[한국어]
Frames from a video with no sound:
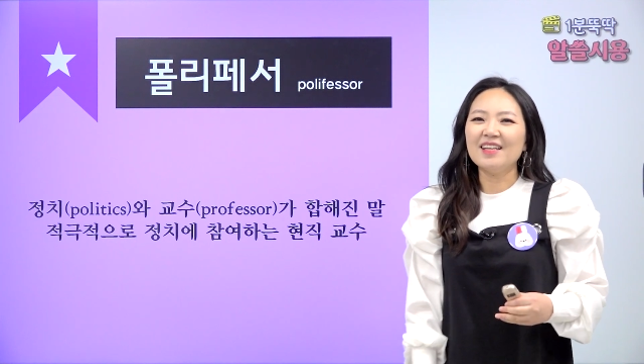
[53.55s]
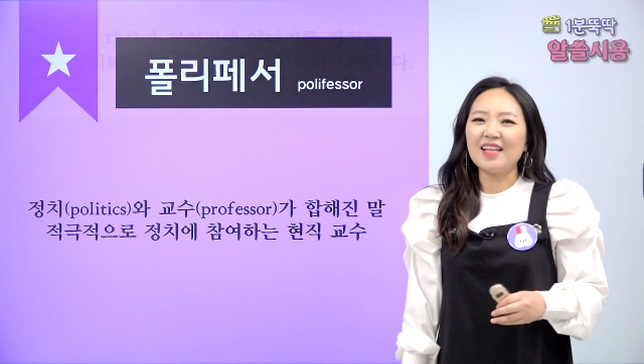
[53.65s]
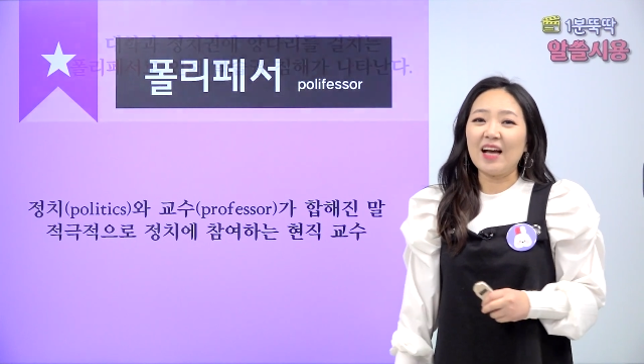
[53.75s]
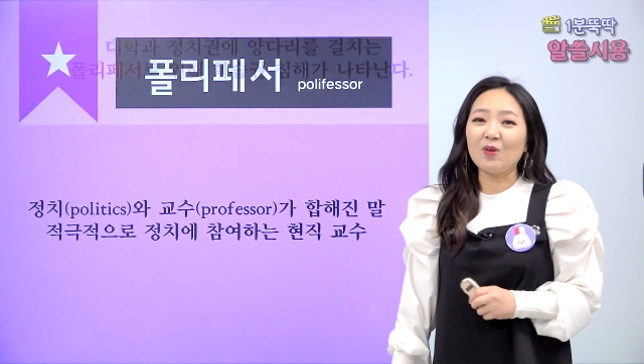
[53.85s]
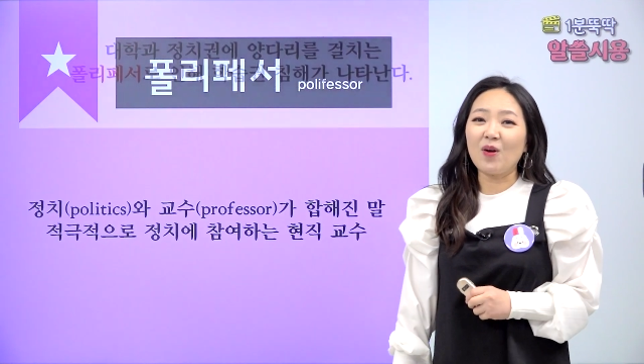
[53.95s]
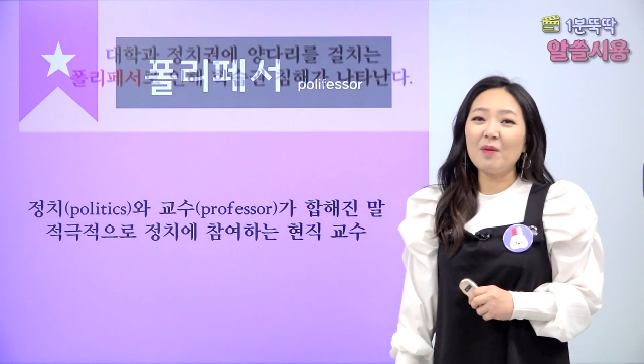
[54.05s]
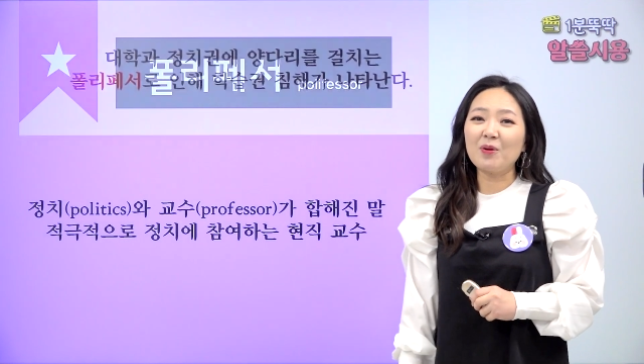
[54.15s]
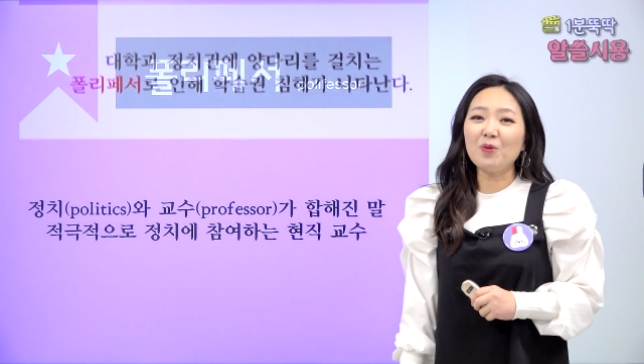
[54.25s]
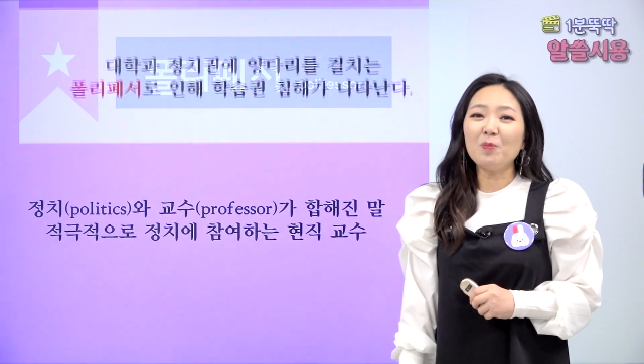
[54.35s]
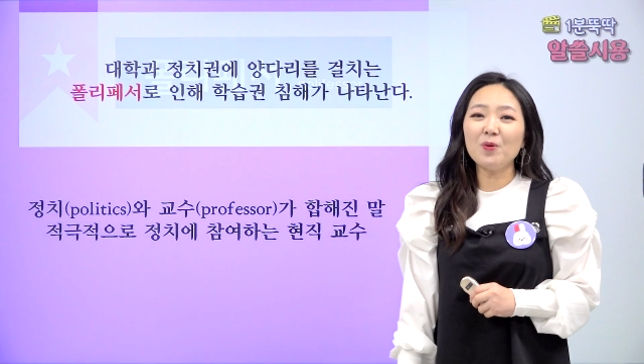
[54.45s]
단어가
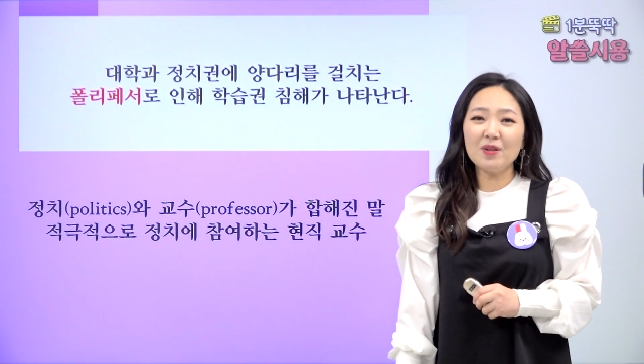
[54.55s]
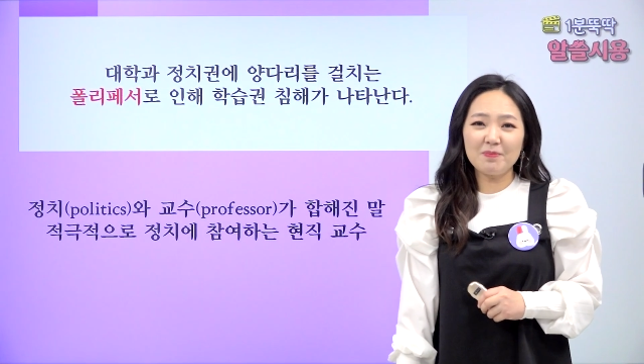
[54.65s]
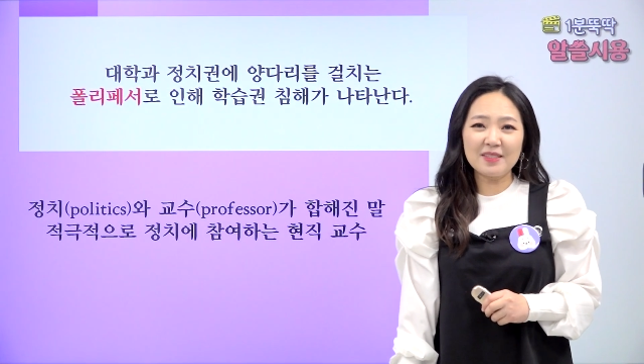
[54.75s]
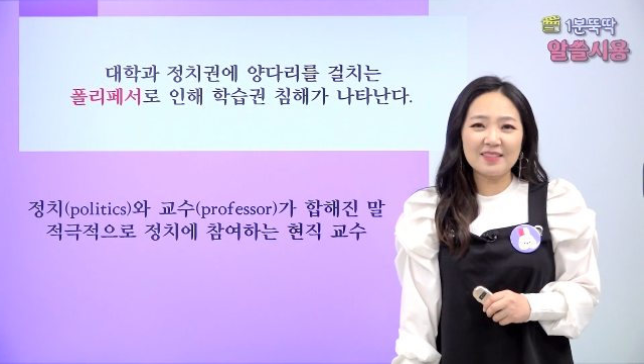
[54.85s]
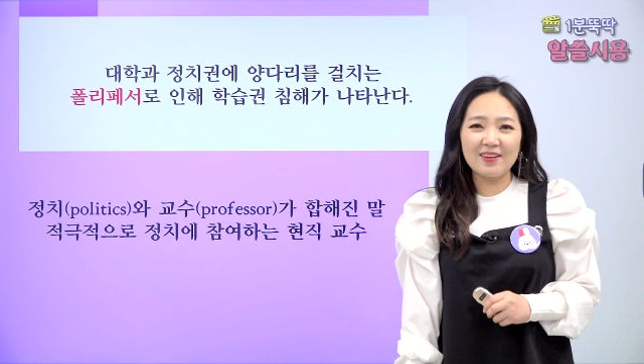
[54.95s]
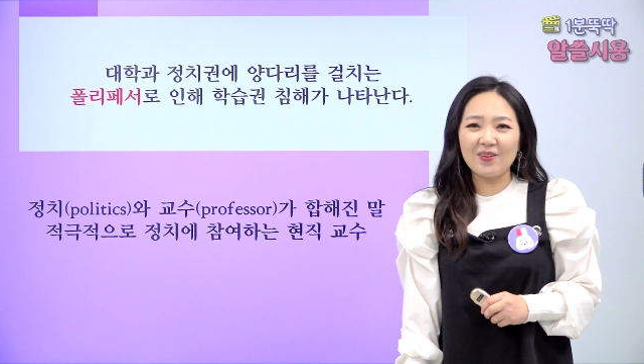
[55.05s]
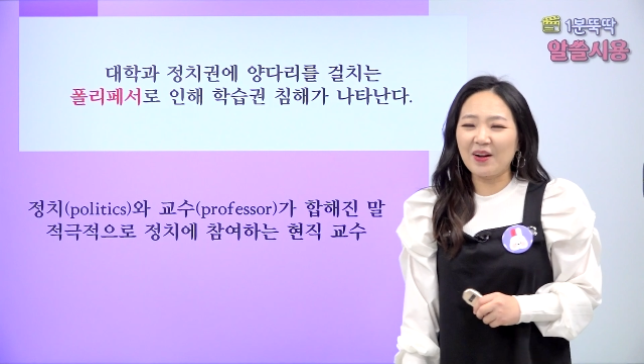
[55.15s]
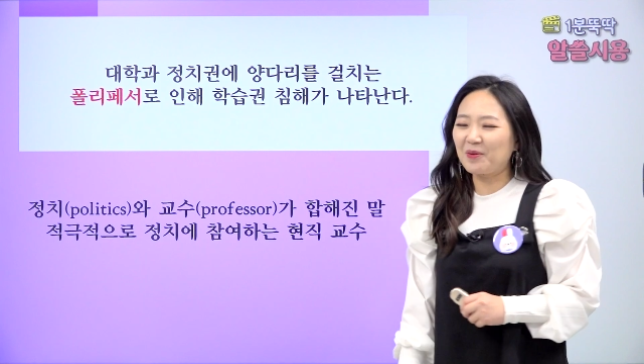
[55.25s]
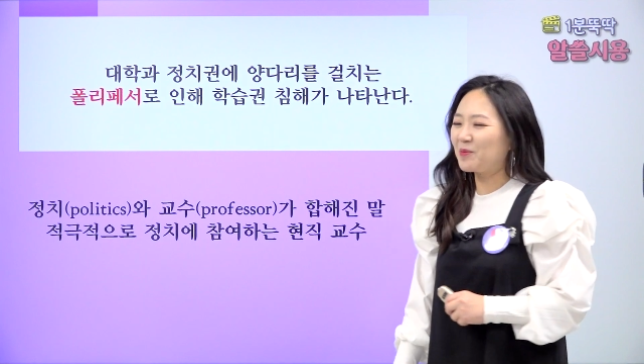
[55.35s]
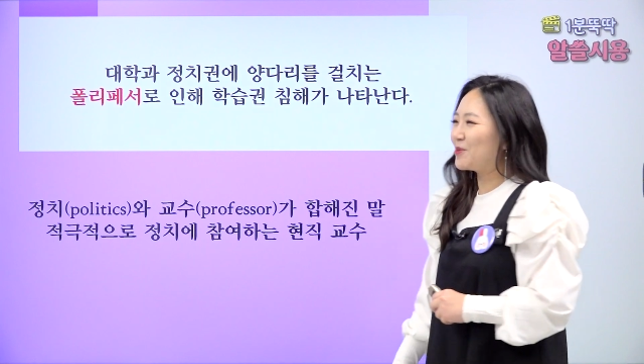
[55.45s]
바로
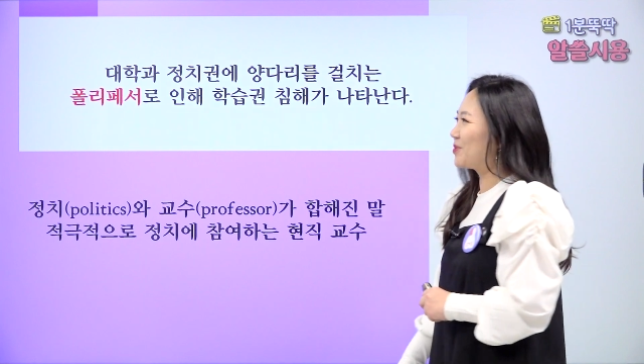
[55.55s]
폴리페서라고 볼